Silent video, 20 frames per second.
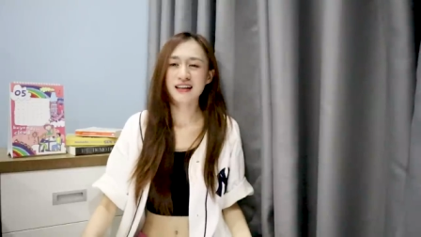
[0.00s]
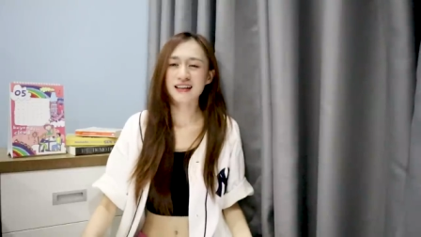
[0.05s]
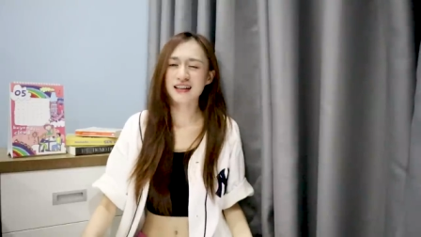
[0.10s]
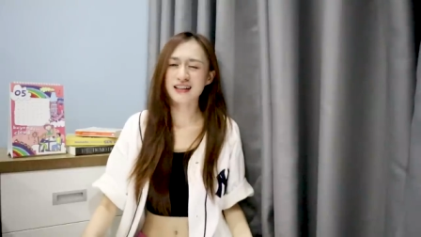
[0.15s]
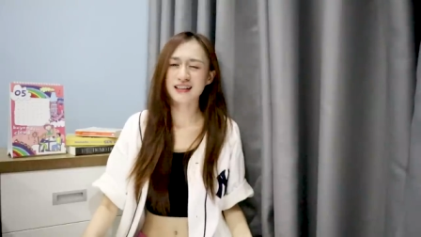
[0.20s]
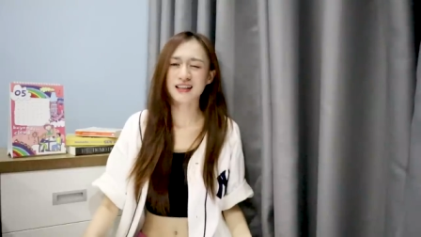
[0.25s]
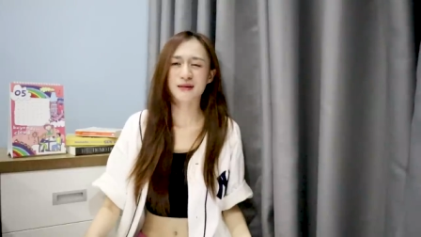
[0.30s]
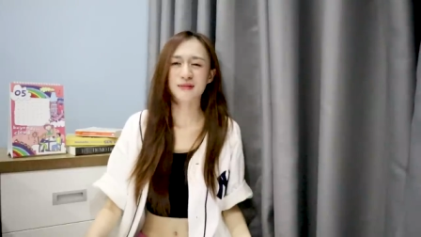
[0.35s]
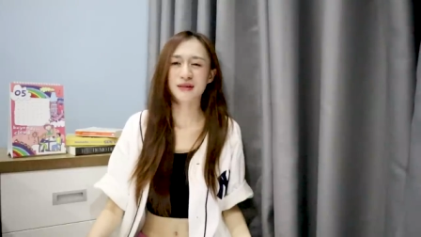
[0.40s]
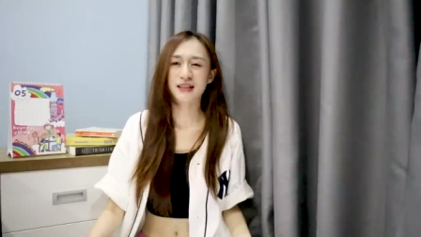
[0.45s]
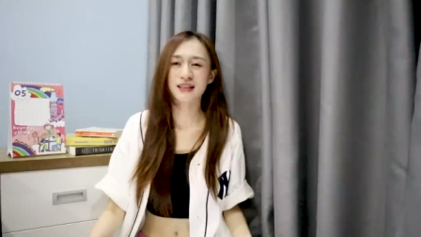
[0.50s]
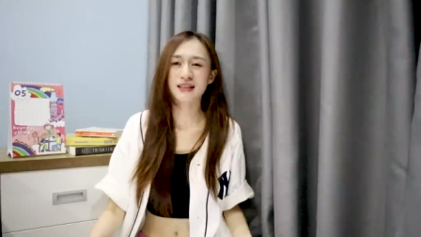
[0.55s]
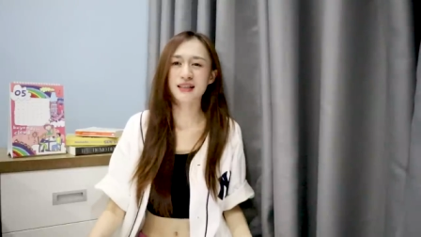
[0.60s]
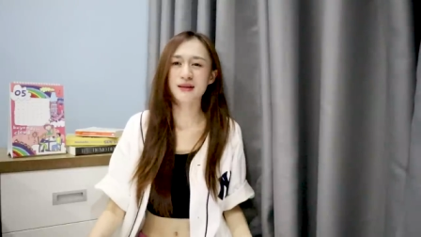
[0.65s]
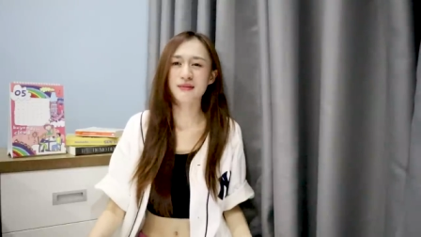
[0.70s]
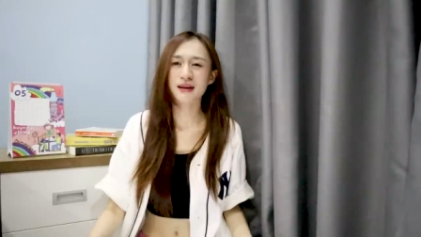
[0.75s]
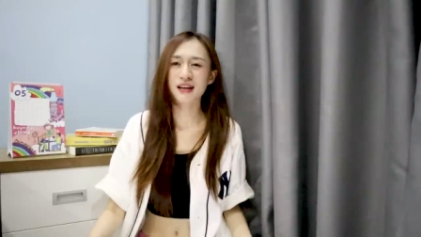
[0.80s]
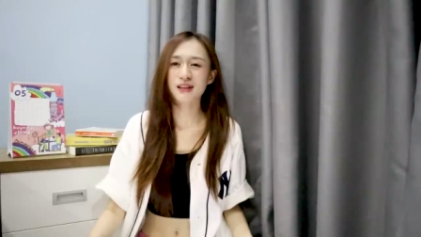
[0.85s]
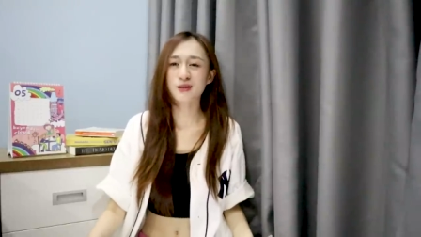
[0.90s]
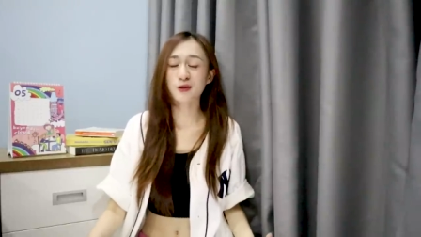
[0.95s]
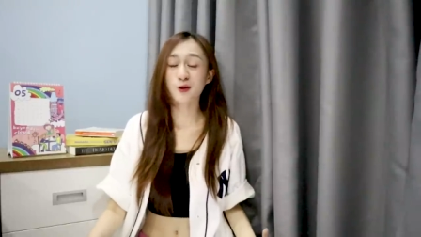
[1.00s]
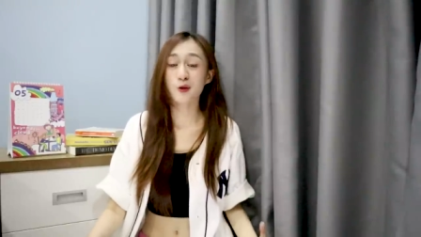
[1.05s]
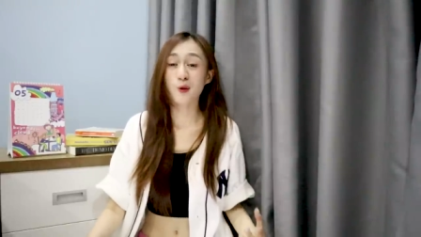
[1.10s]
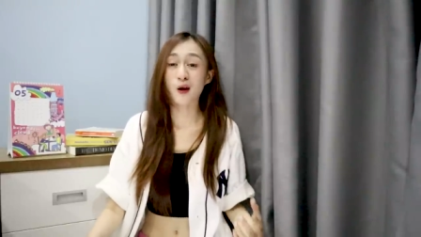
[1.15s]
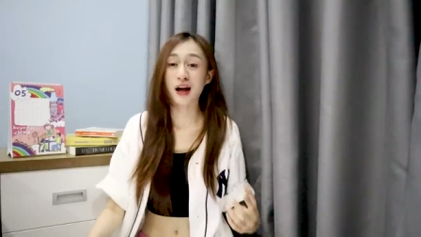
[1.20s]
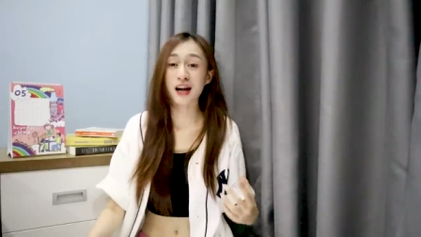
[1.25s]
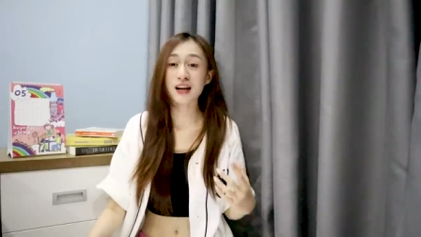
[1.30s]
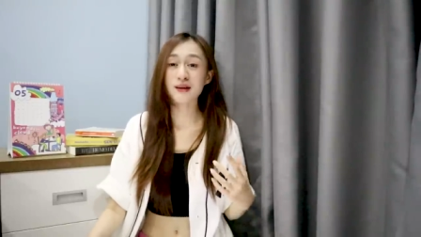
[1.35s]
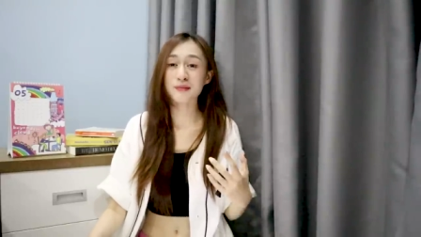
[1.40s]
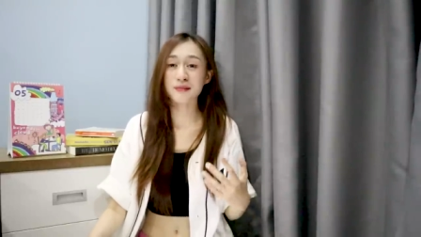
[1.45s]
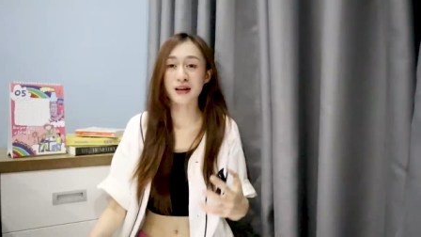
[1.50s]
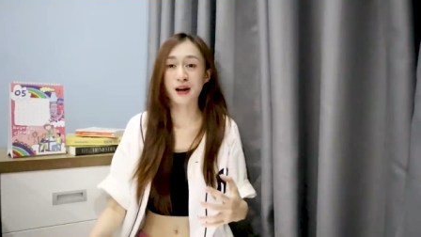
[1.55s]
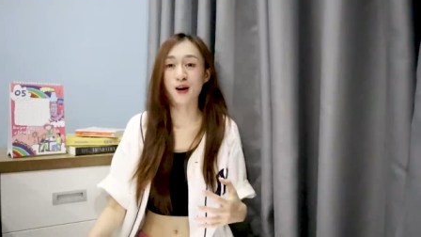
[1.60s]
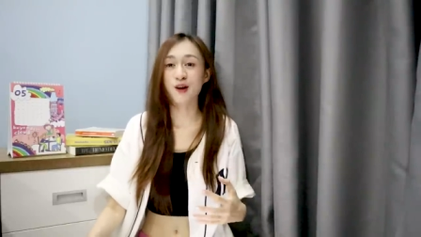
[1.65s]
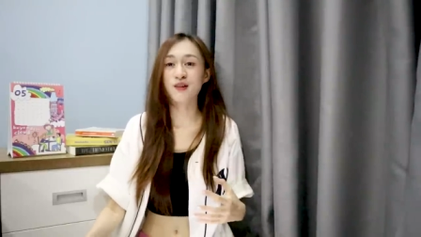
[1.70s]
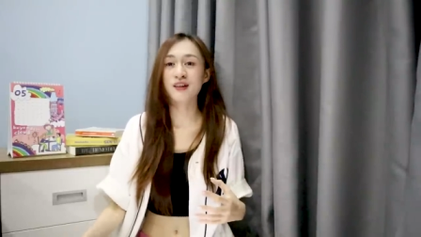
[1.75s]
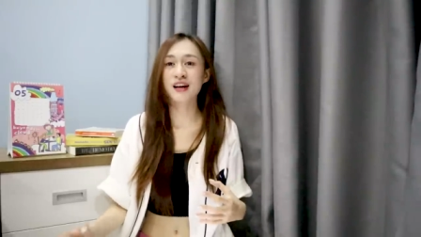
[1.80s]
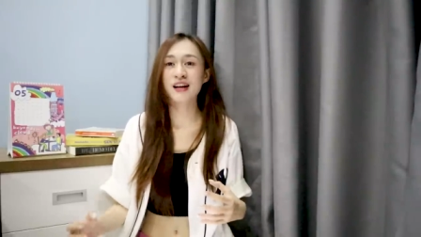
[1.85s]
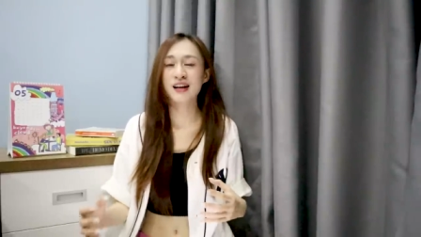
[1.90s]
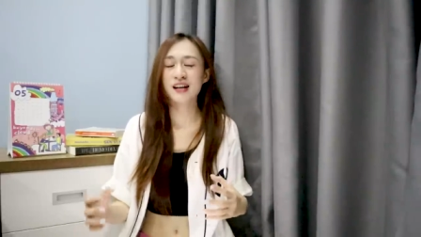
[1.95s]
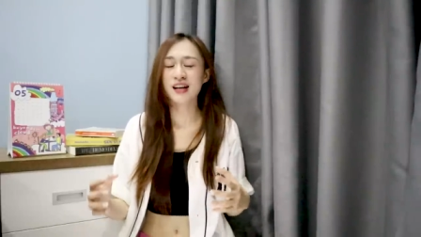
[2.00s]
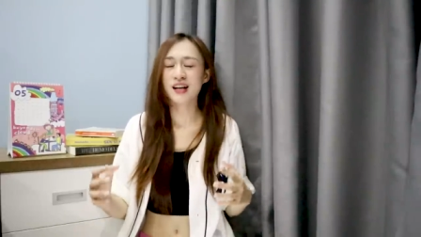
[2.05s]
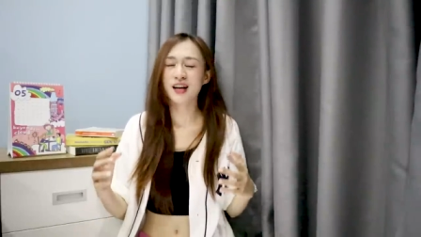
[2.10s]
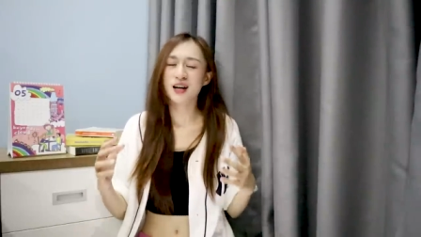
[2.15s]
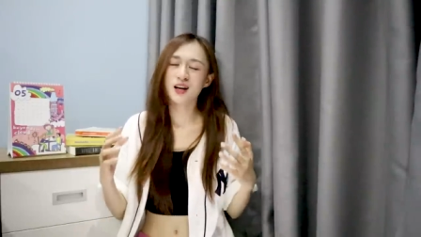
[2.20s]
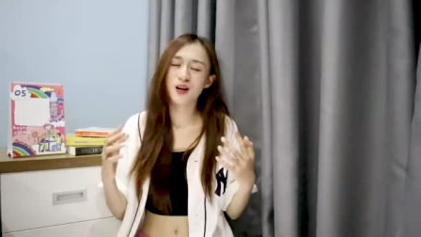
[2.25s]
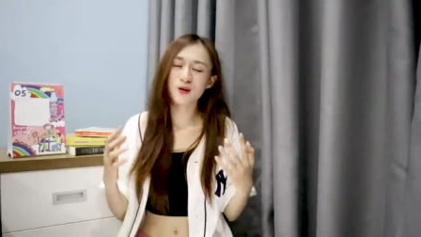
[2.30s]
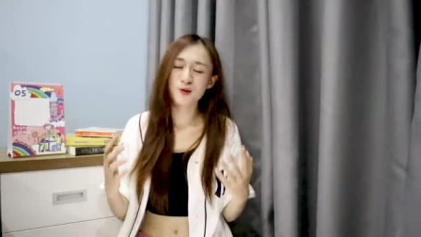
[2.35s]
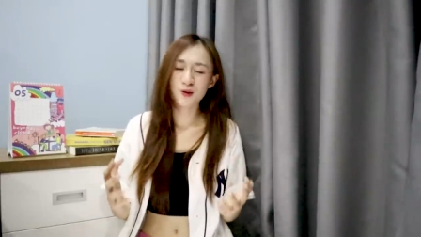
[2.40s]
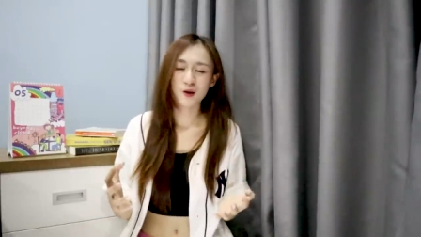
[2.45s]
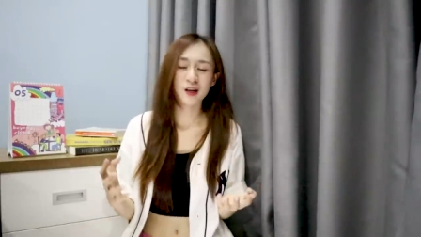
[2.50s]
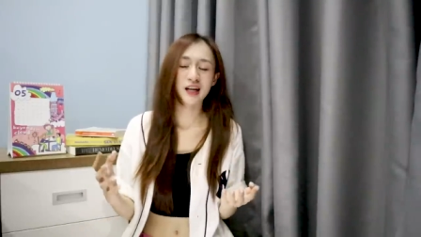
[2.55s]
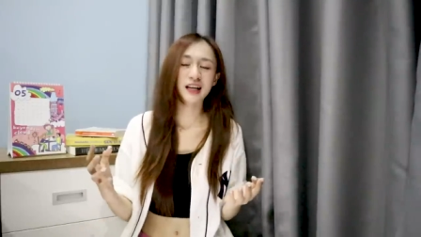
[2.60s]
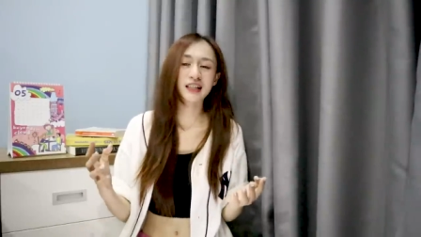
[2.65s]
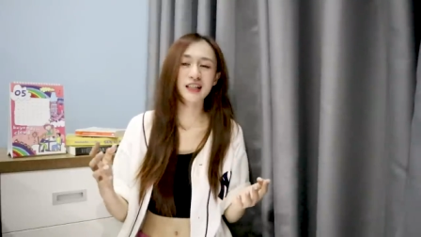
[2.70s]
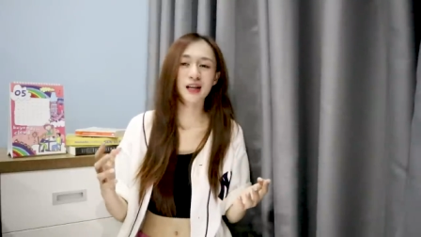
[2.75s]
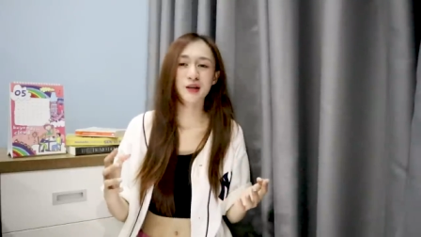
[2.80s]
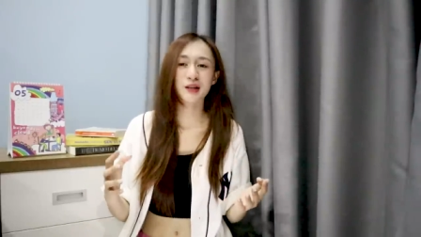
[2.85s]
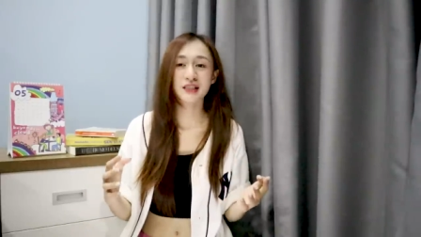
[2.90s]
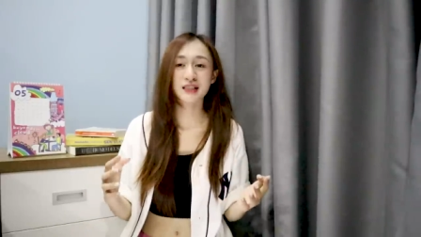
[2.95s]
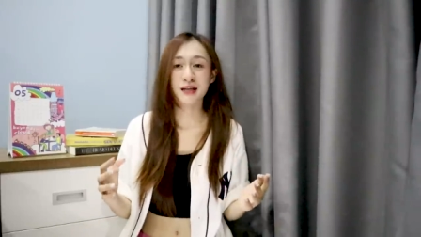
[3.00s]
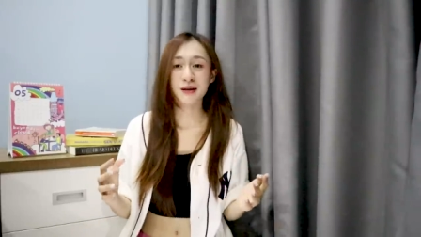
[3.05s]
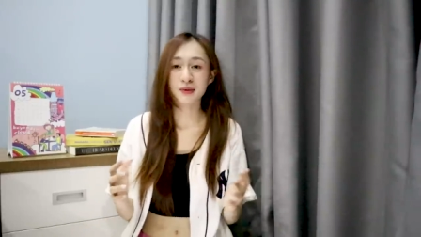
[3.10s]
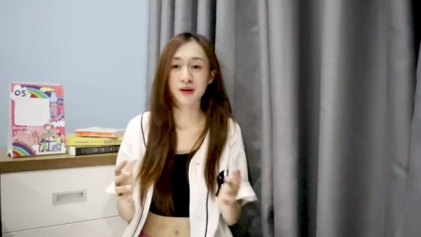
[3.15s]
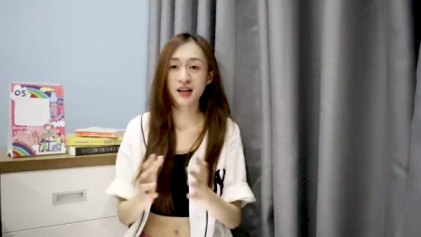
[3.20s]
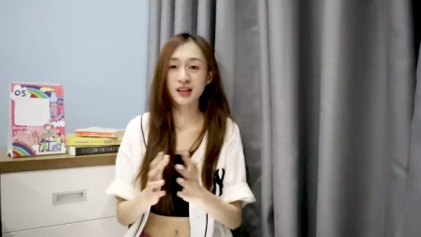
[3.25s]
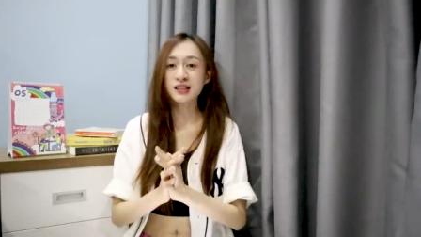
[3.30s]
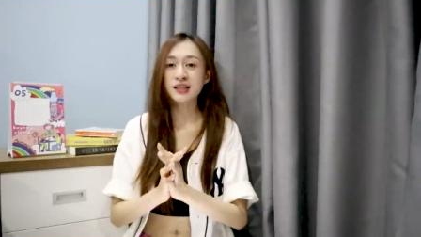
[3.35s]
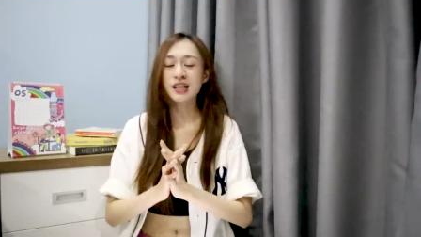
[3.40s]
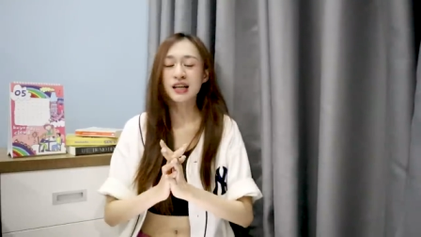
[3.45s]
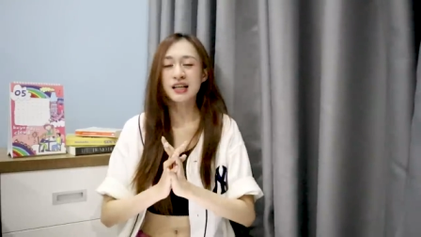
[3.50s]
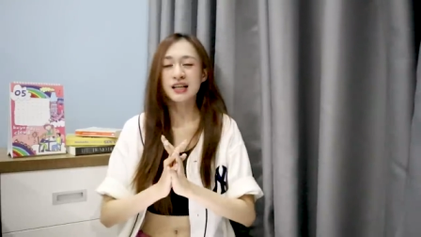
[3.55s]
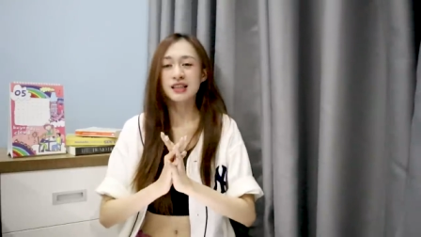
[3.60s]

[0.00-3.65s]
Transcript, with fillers: đang cảm thấy là bạn quá là béo và không có cách nào để giảm cân